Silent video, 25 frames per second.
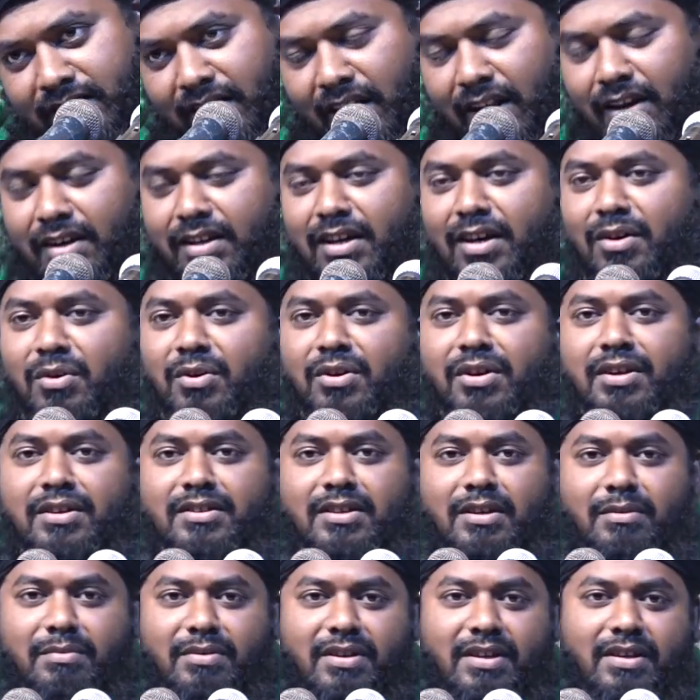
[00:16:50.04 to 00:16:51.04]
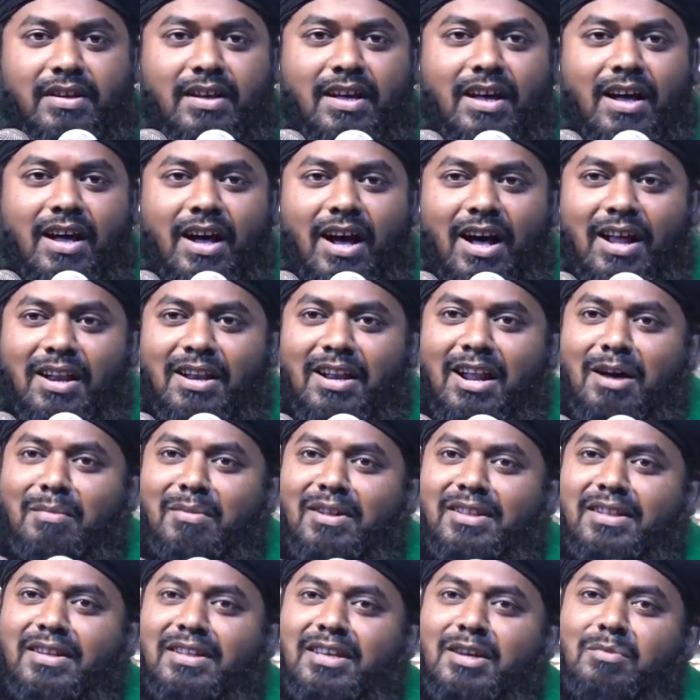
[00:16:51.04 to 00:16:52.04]
হালকা হয়ে যাবে আল্লাহ
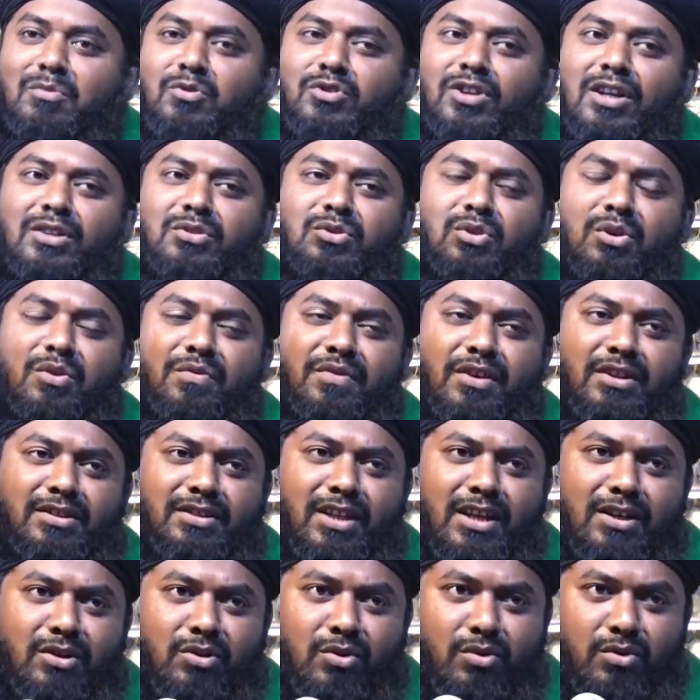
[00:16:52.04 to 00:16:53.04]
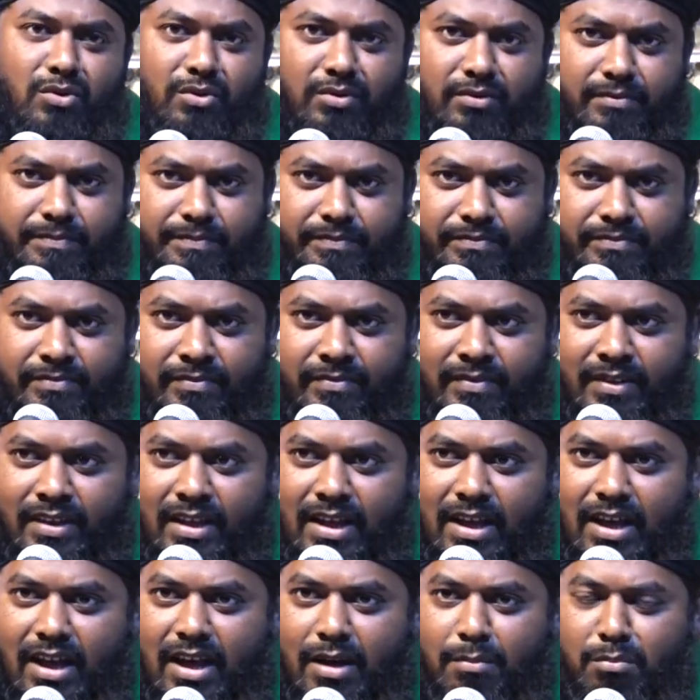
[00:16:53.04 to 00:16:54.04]
আমাদেরকে বোঝার তৌফিক দান করুক
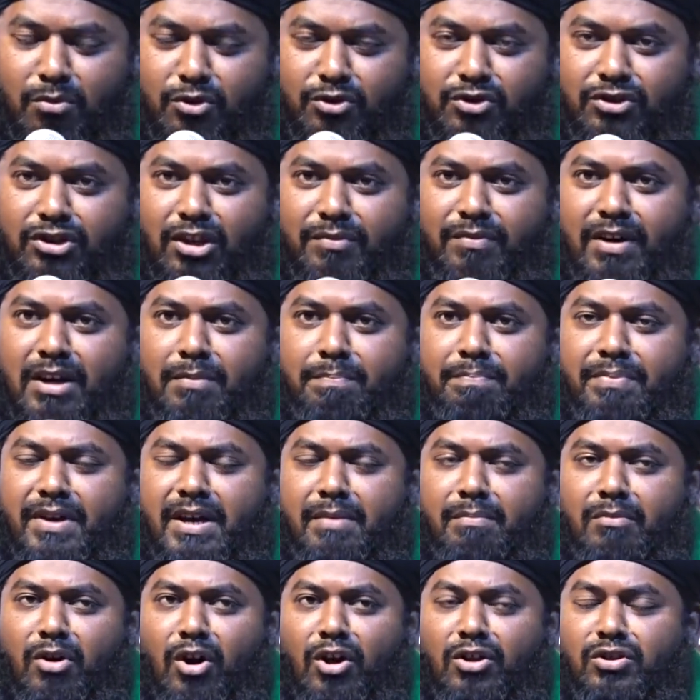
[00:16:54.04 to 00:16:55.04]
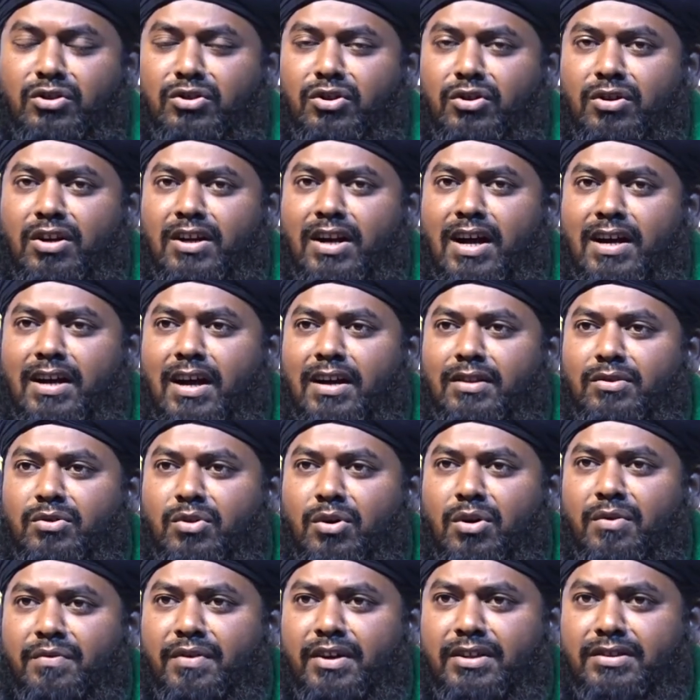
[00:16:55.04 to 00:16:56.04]
মুস্তফার প্রেম অন্তরে রাখার
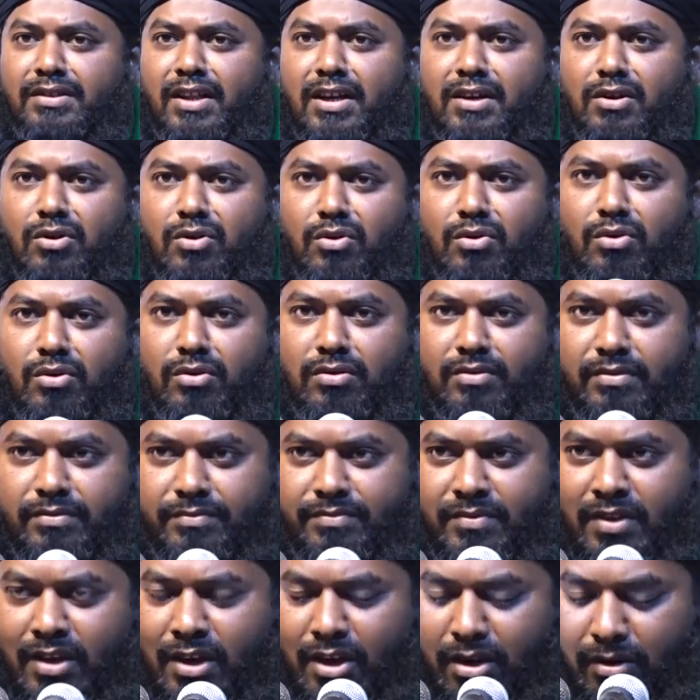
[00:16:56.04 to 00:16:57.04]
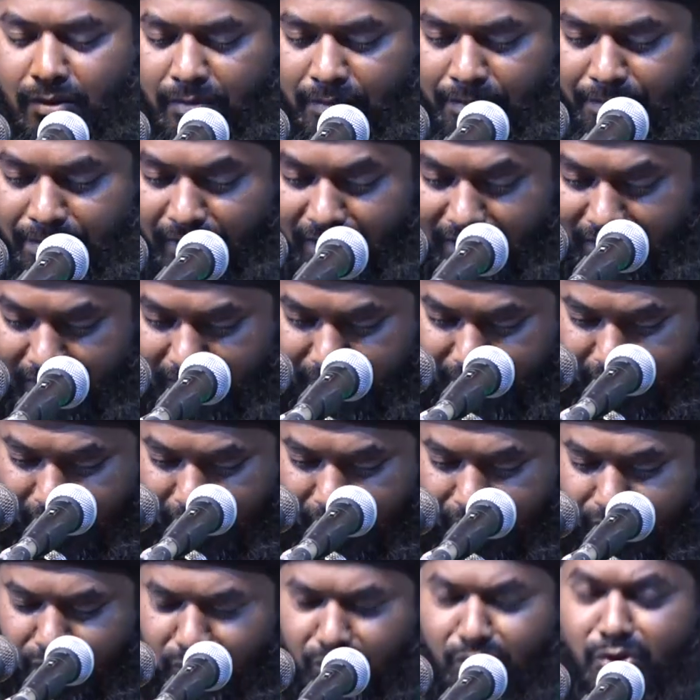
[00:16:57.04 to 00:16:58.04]
তৌফিক দান করুক বরদে
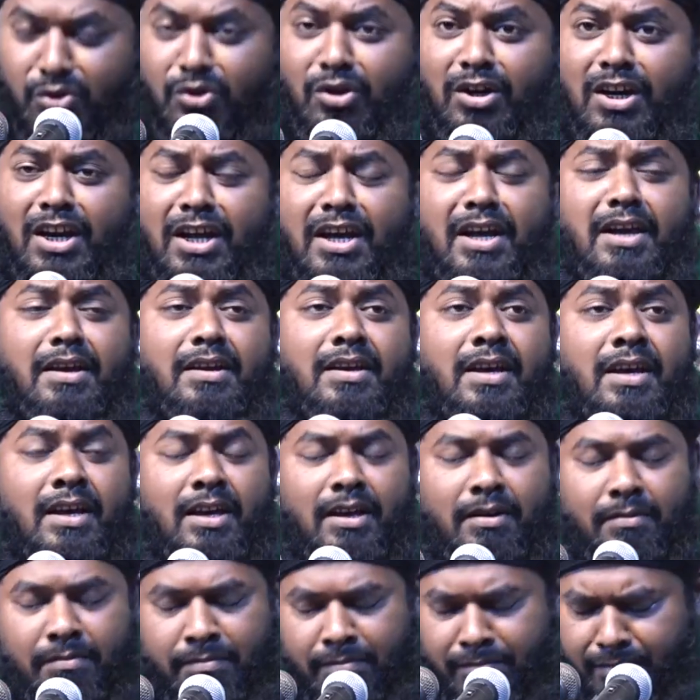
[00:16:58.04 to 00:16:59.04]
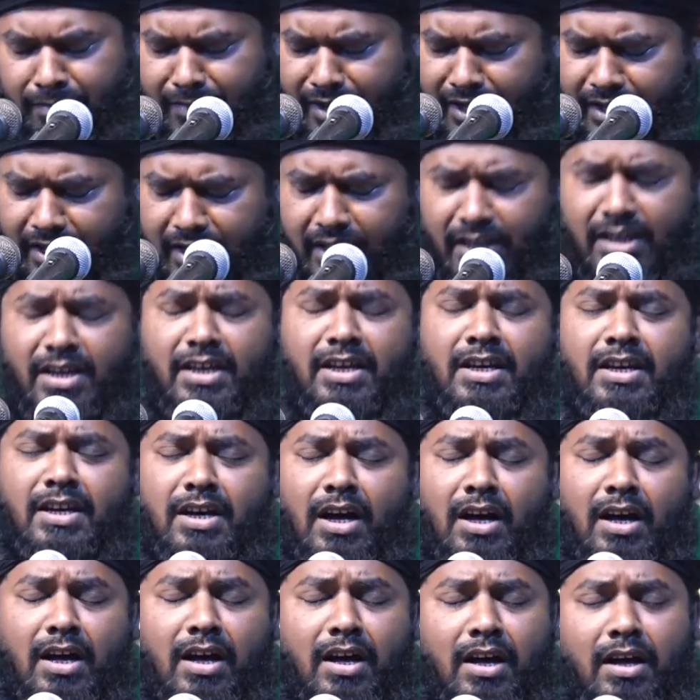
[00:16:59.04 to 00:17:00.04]
জুলি
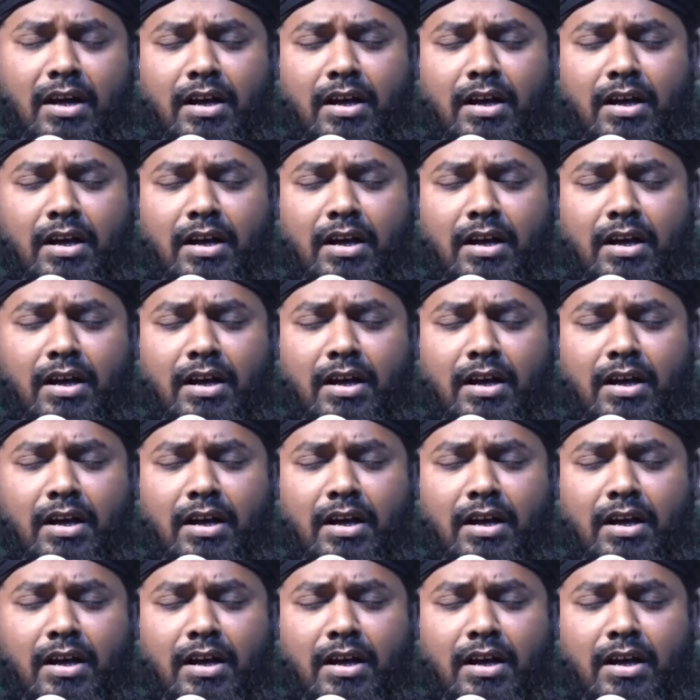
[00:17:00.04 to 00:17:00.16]
মেরিয়া